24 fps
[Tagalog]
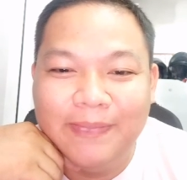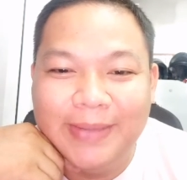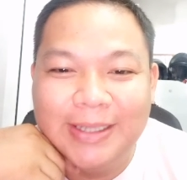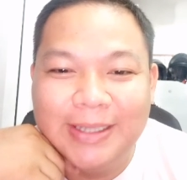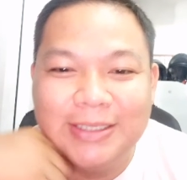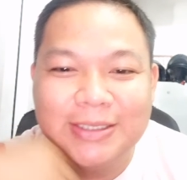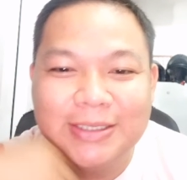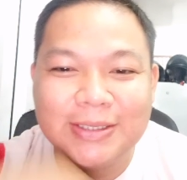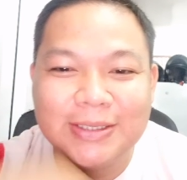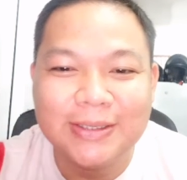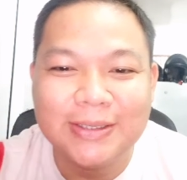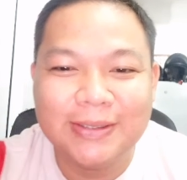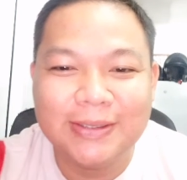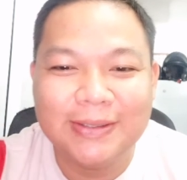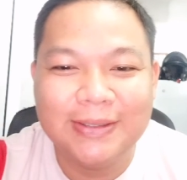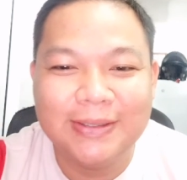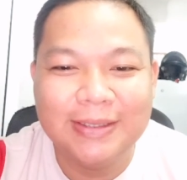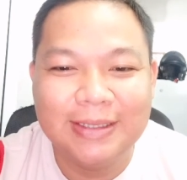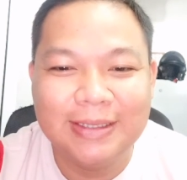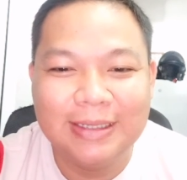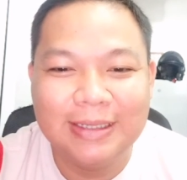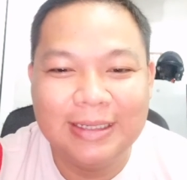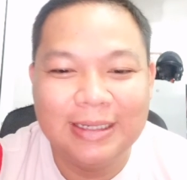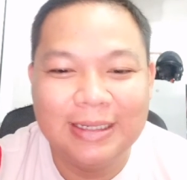video
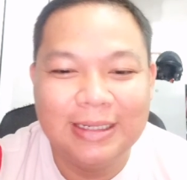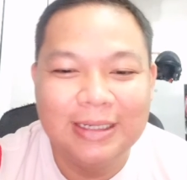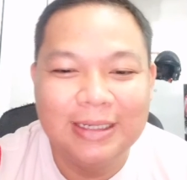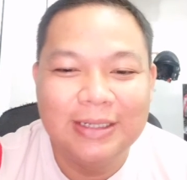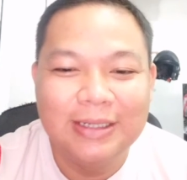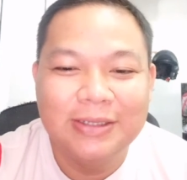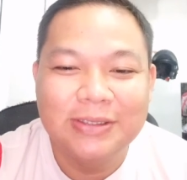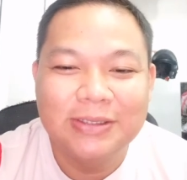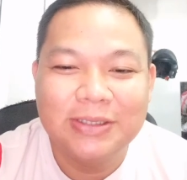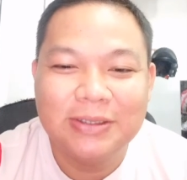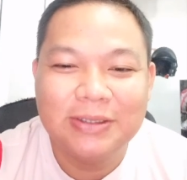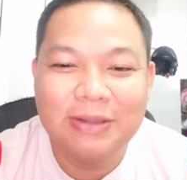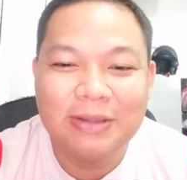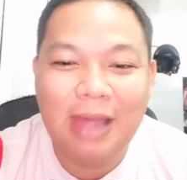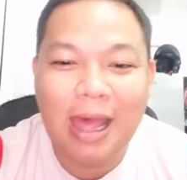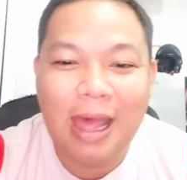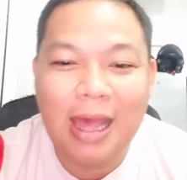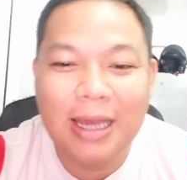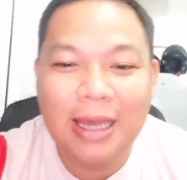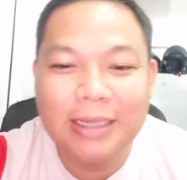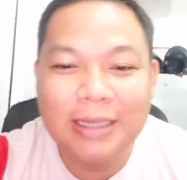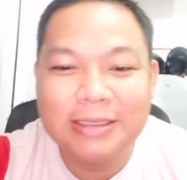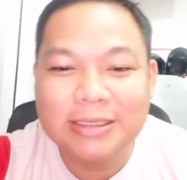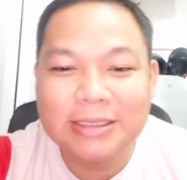so
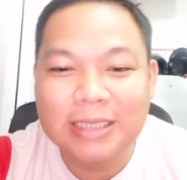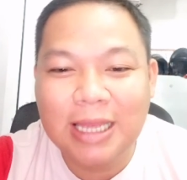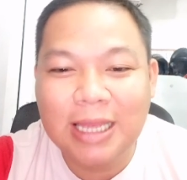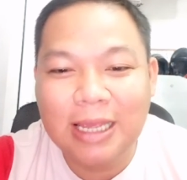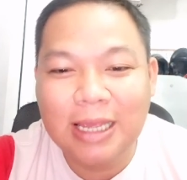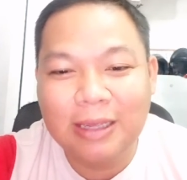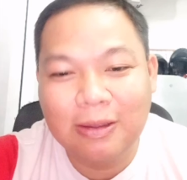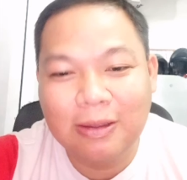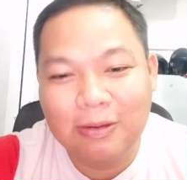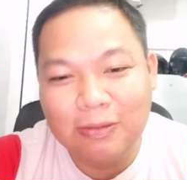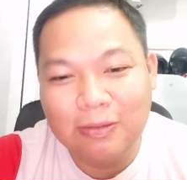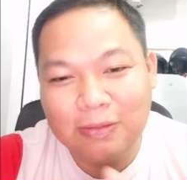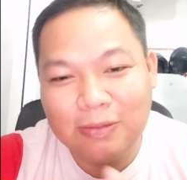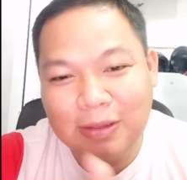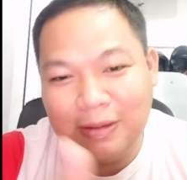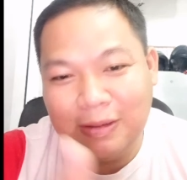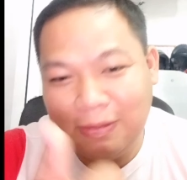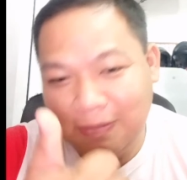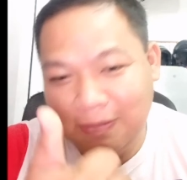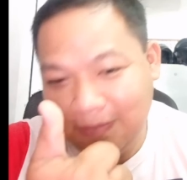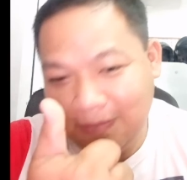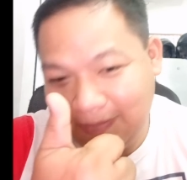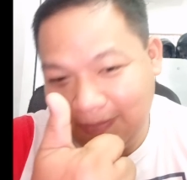guys thank you